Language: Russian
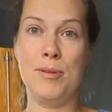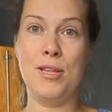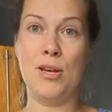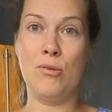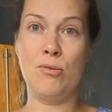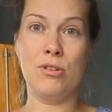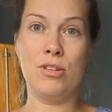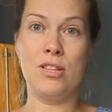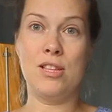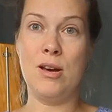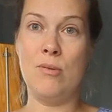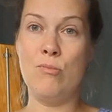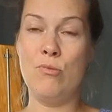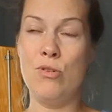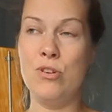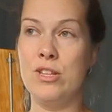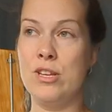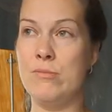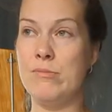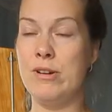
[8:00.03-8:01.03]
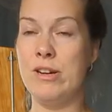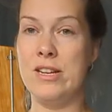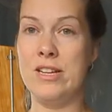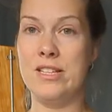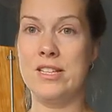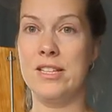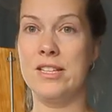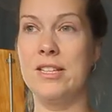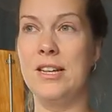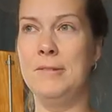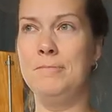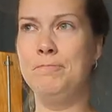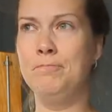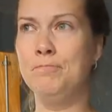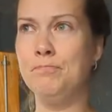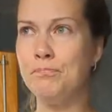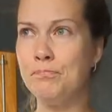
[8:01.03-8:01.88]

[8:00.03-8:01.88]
дороге домой нормально. Я тогда